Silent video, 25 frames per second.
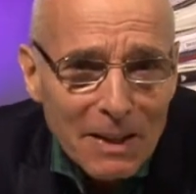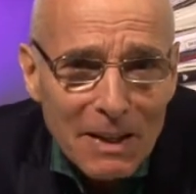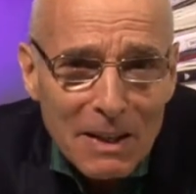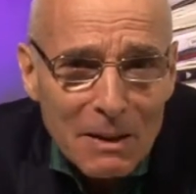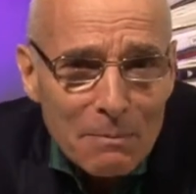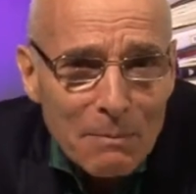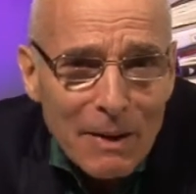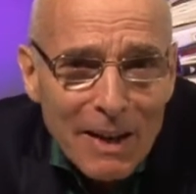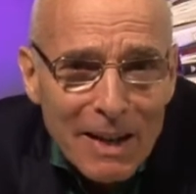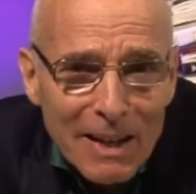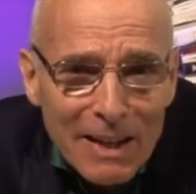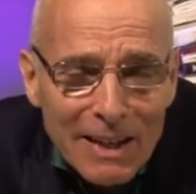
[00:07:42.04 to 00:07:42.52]

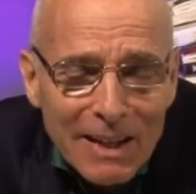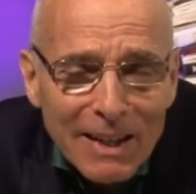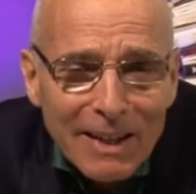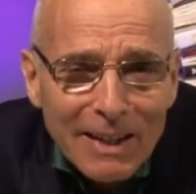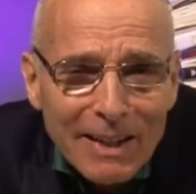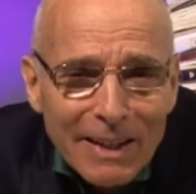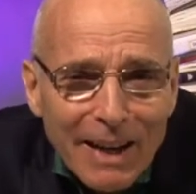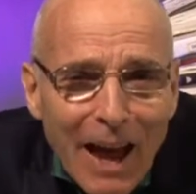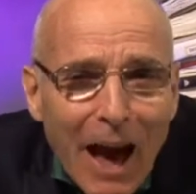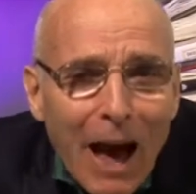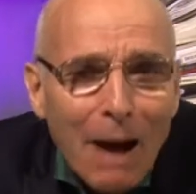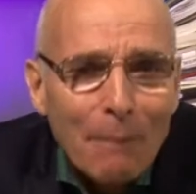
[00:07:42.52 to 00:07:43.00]
Y me
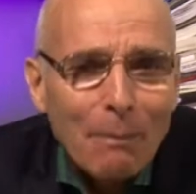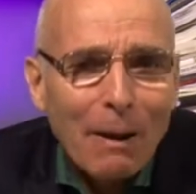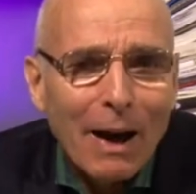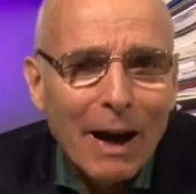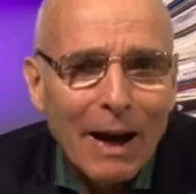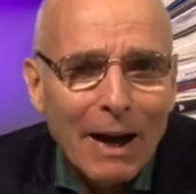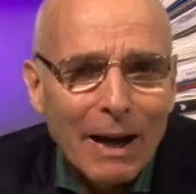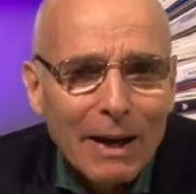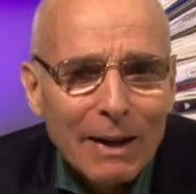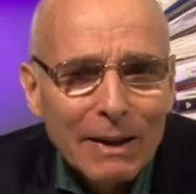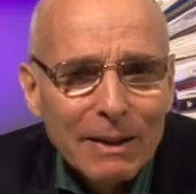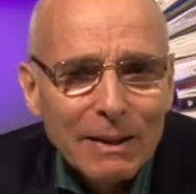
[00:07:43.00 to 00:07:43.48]

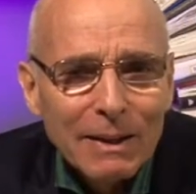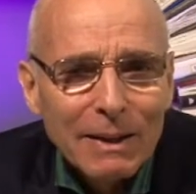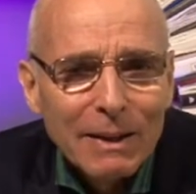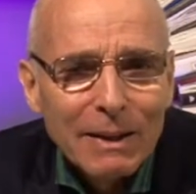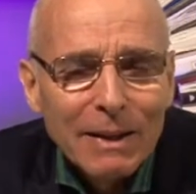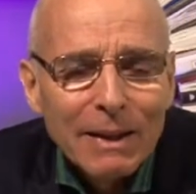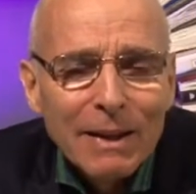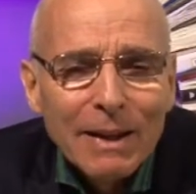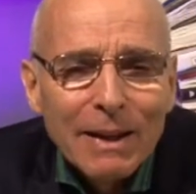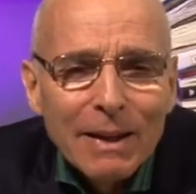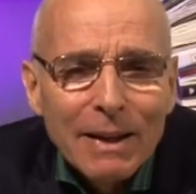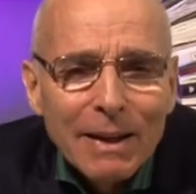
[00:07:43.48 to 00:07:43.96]
inclinaba
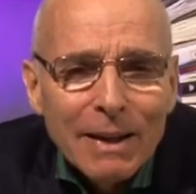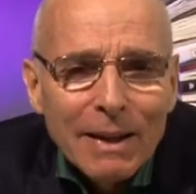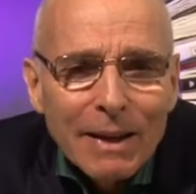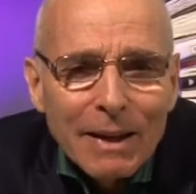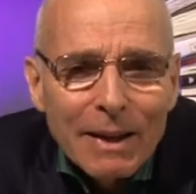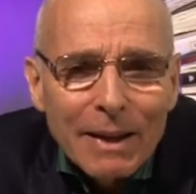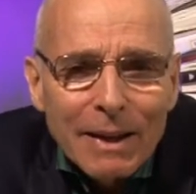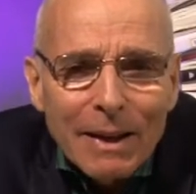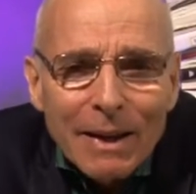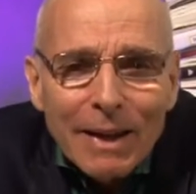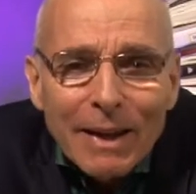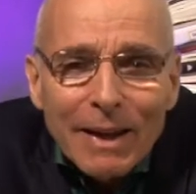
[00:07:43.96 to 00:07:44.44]

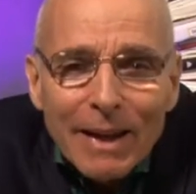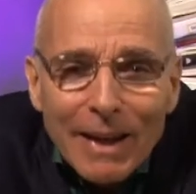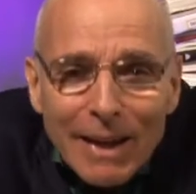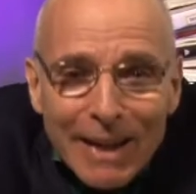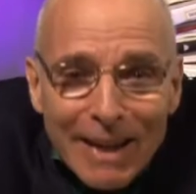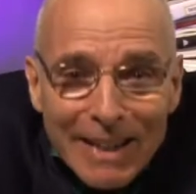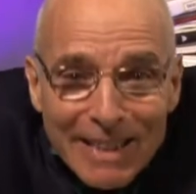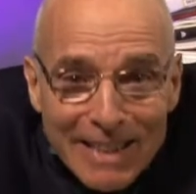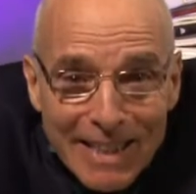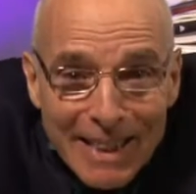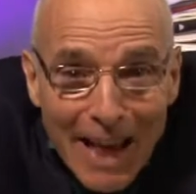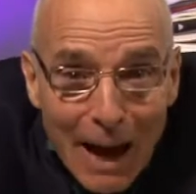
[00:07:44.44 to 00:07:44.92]

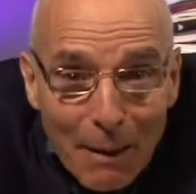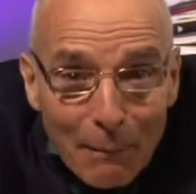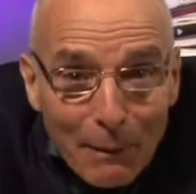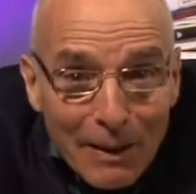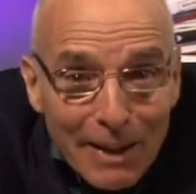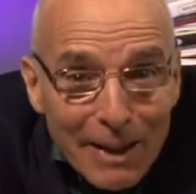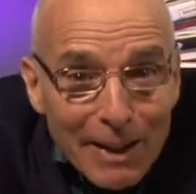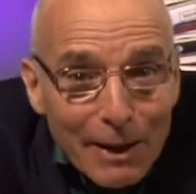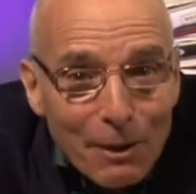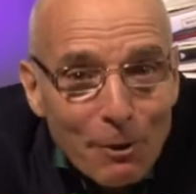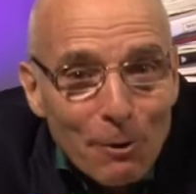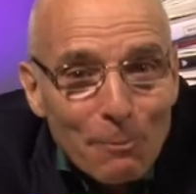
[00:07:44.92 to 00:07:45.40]
y les
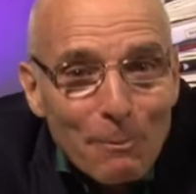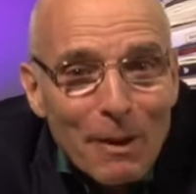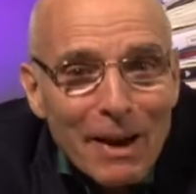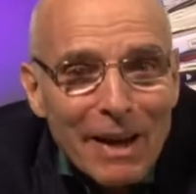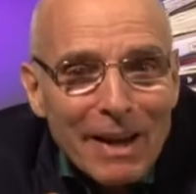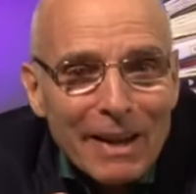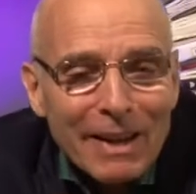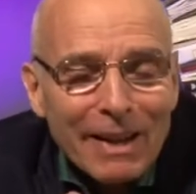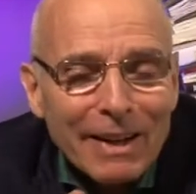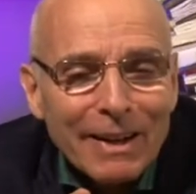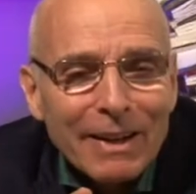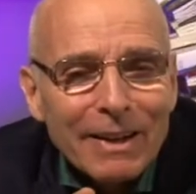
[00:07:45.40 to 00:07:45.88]
daba de
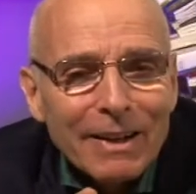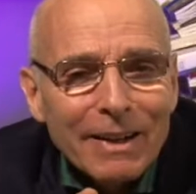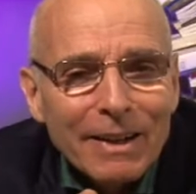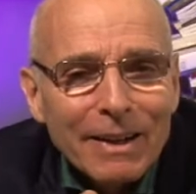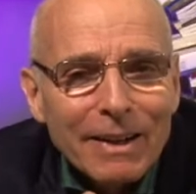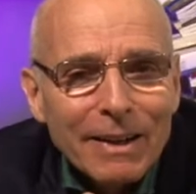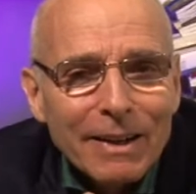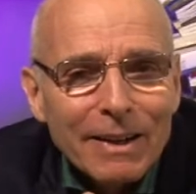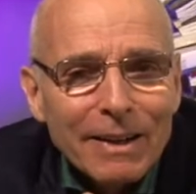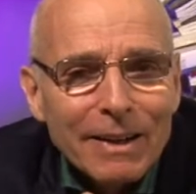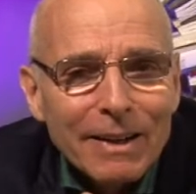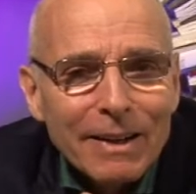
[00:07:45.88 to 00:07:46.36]
comer.
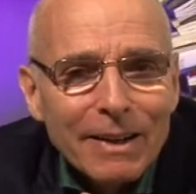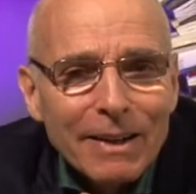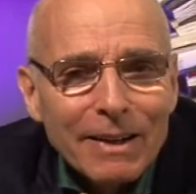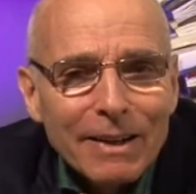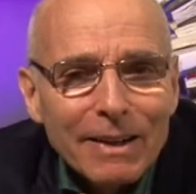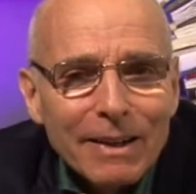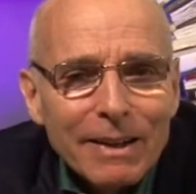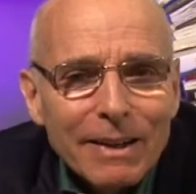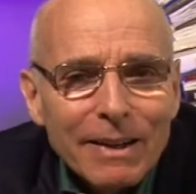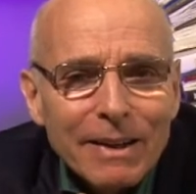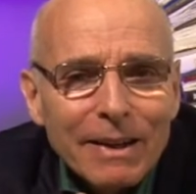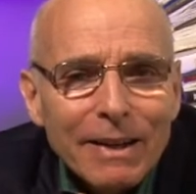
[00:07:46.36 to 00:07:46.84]

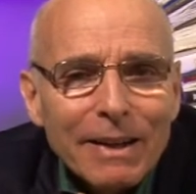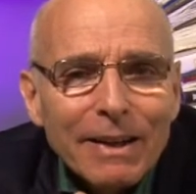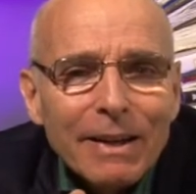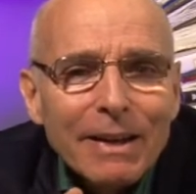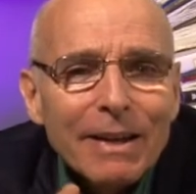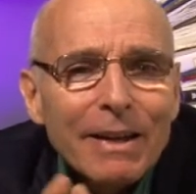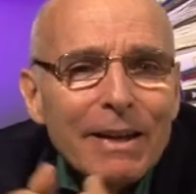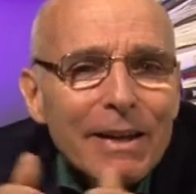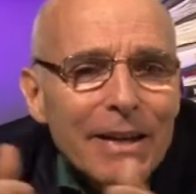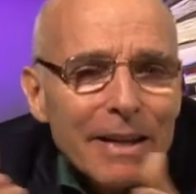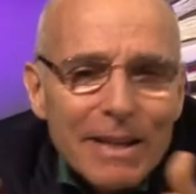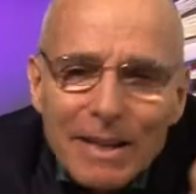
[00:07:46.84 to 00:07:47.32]

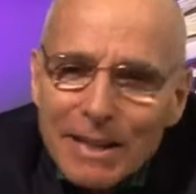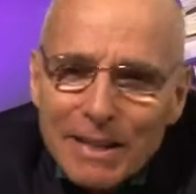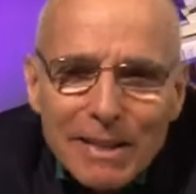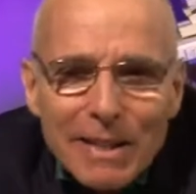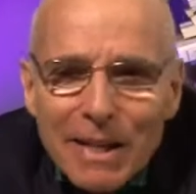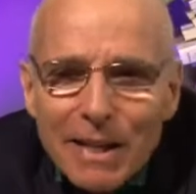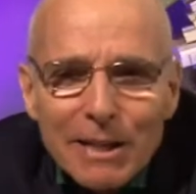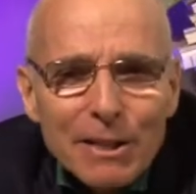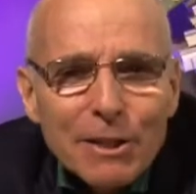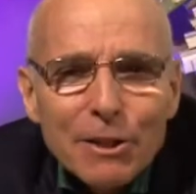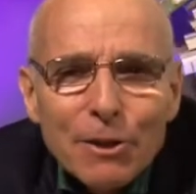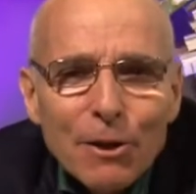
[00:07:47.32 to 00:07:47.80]

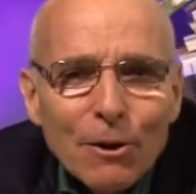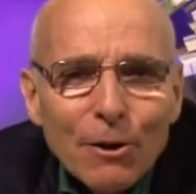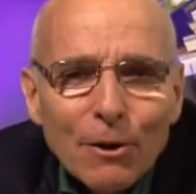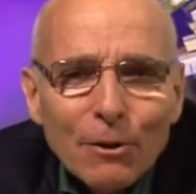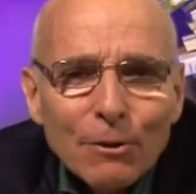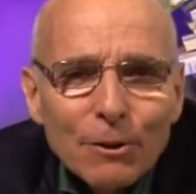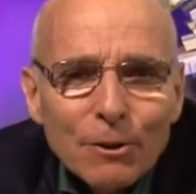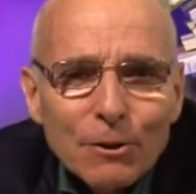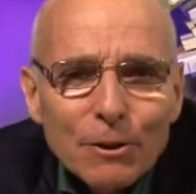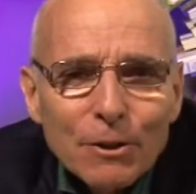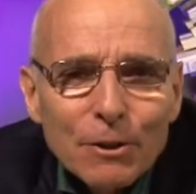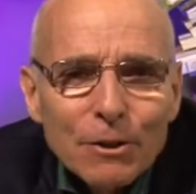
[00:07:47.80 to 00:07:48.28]
Ese es
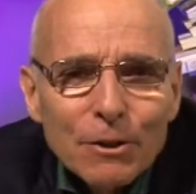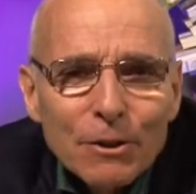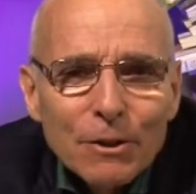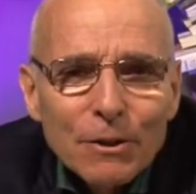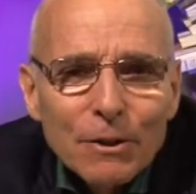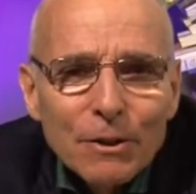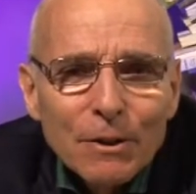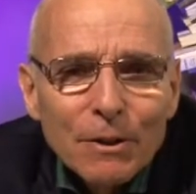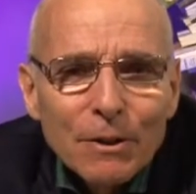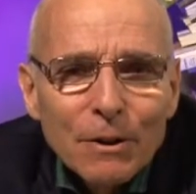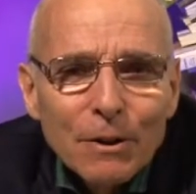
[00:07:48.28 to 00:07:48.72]
Dios.